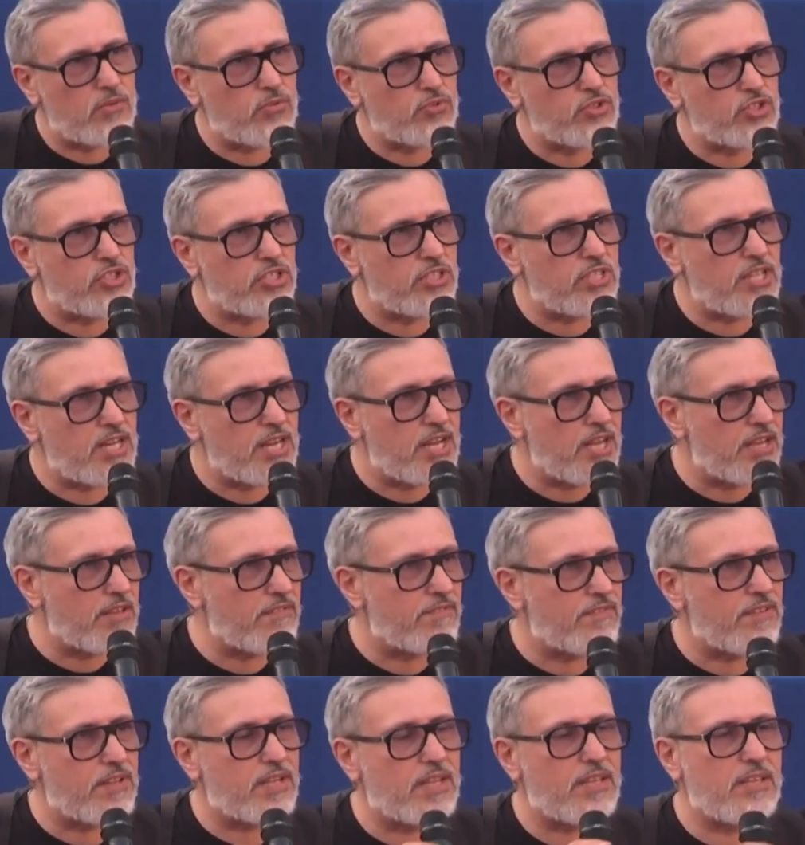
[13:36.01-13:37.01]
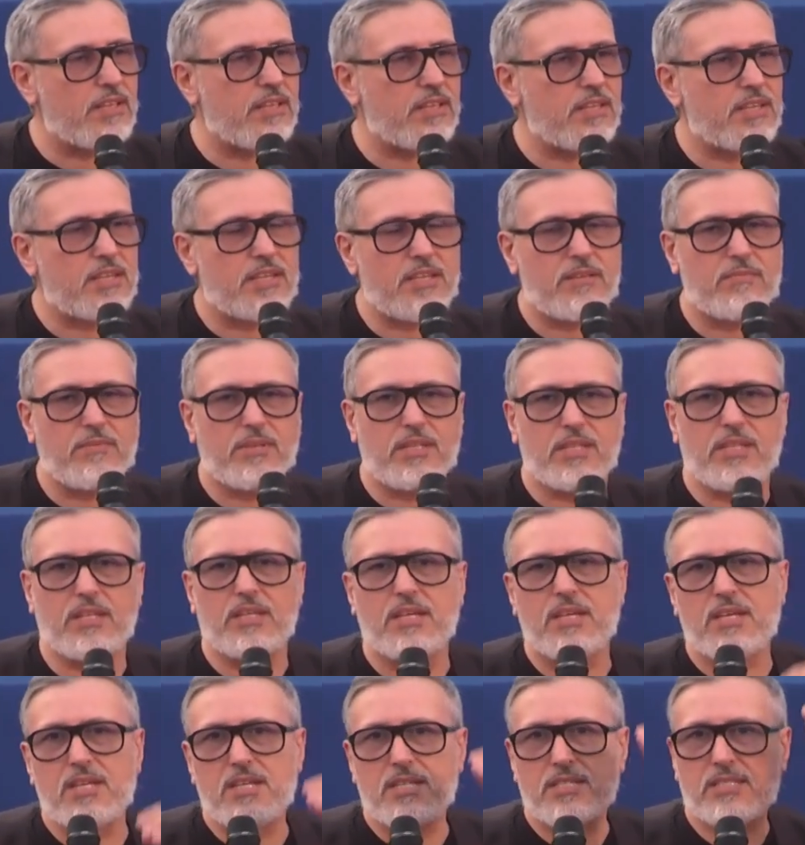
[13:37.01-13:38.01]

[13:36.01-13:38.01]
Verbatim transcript: ucciderai e farai crimini,